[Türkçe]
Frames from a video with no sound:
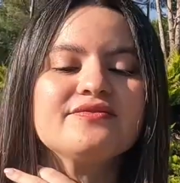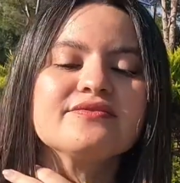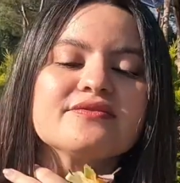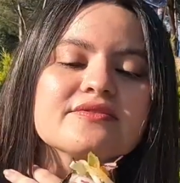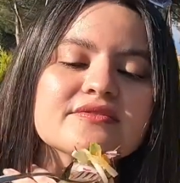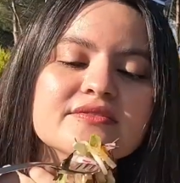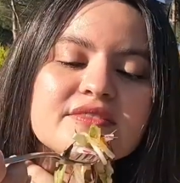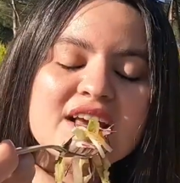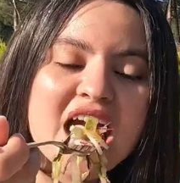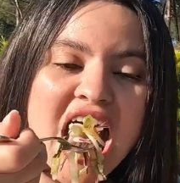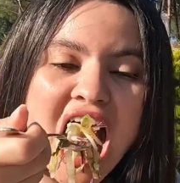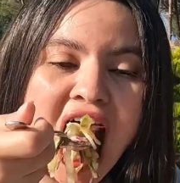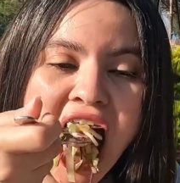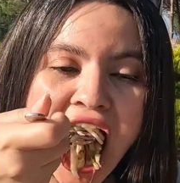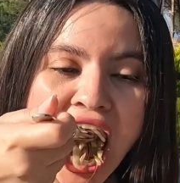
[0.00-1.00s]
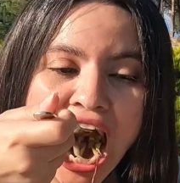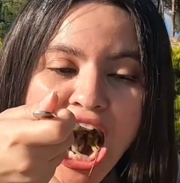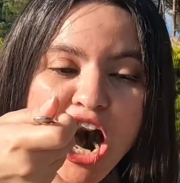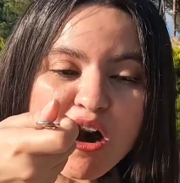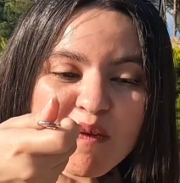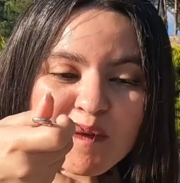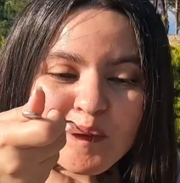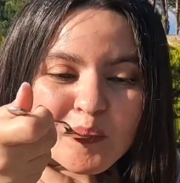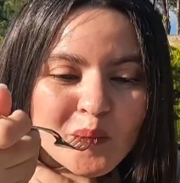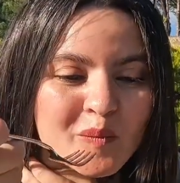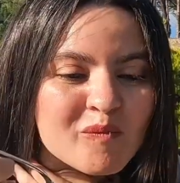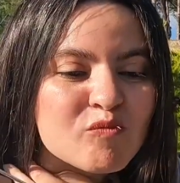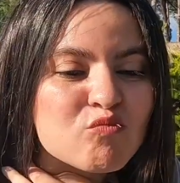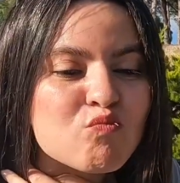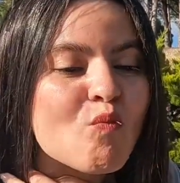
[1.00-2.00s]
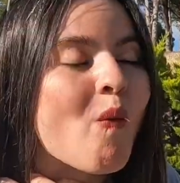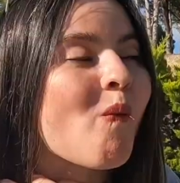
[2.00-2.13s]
Şefim makarna taze makarna mı?